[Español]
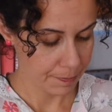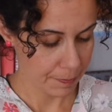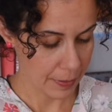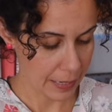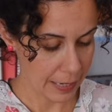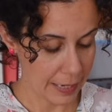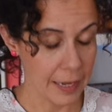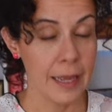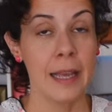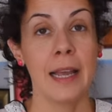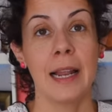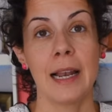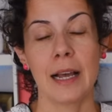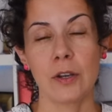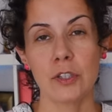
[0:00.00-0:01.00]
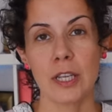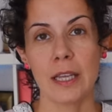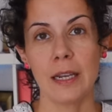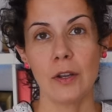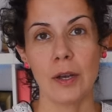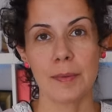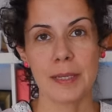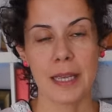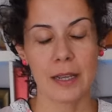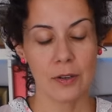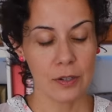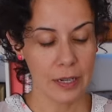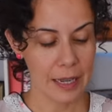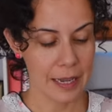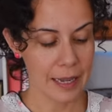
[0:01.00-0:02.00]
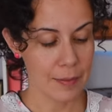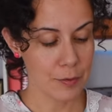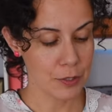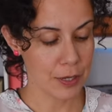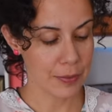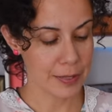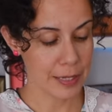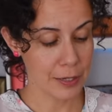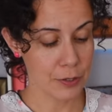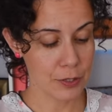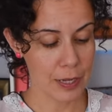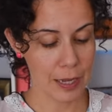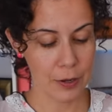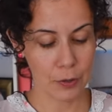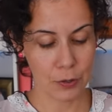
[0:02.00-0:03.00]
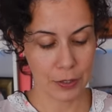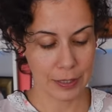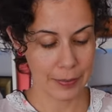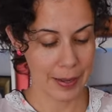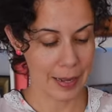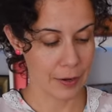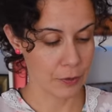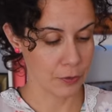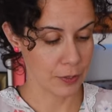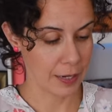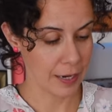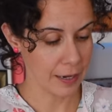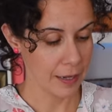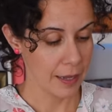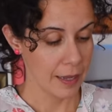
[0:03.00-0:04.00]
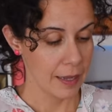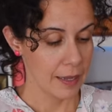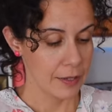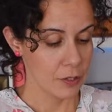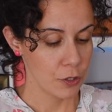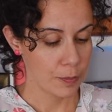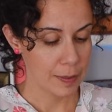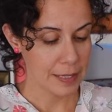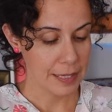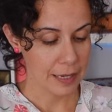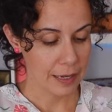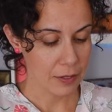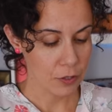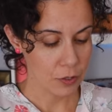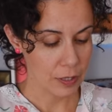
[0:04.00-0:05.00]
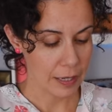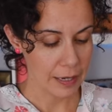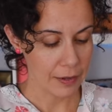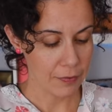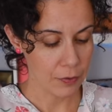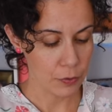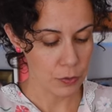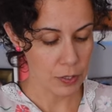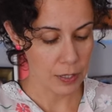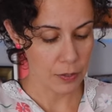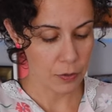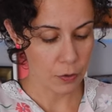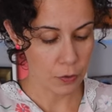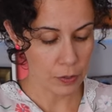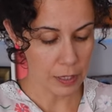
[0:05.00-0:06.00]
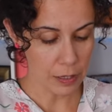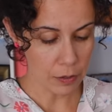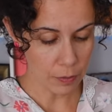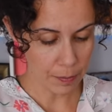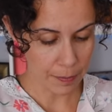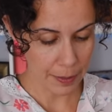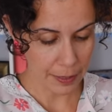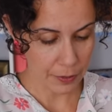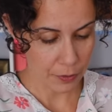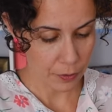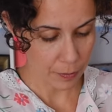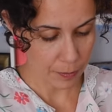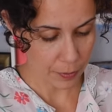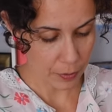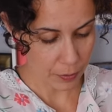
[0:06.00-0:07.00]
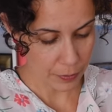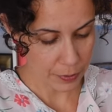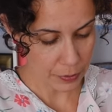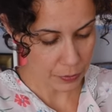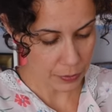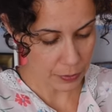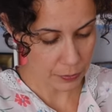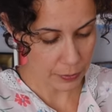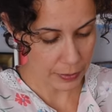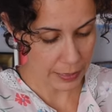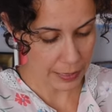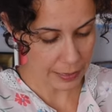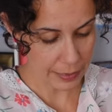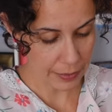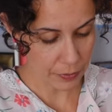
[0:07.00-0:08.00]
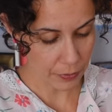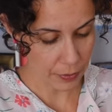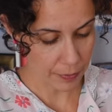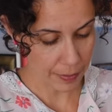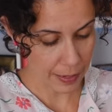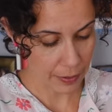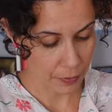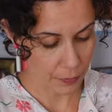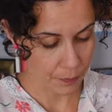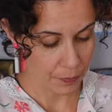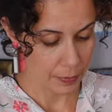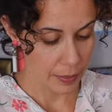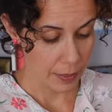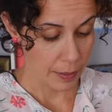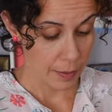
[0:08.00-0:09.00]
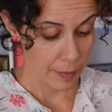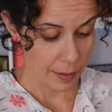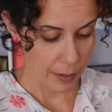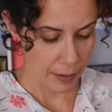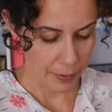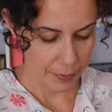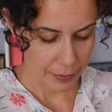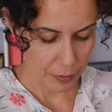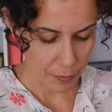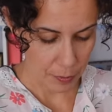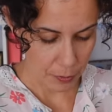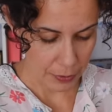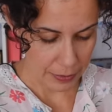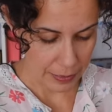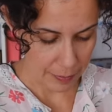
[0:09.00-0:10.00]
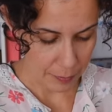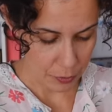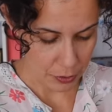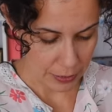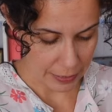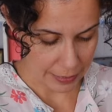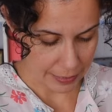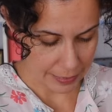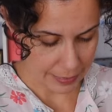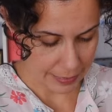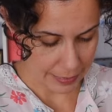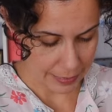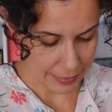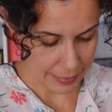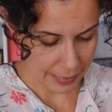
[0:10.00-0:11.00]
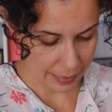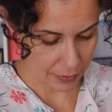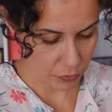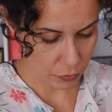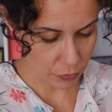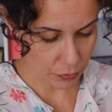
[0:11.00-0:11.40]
vale. La cosa de los upcycle es que muchas veces no sabes con lo que te vas a encontrar. Yo pensé que esto estaría fruncido con hilo, pero no, por lo visto tiene un elástico debajo. Vamos a ver cómo lo quitamos sin que se deshaga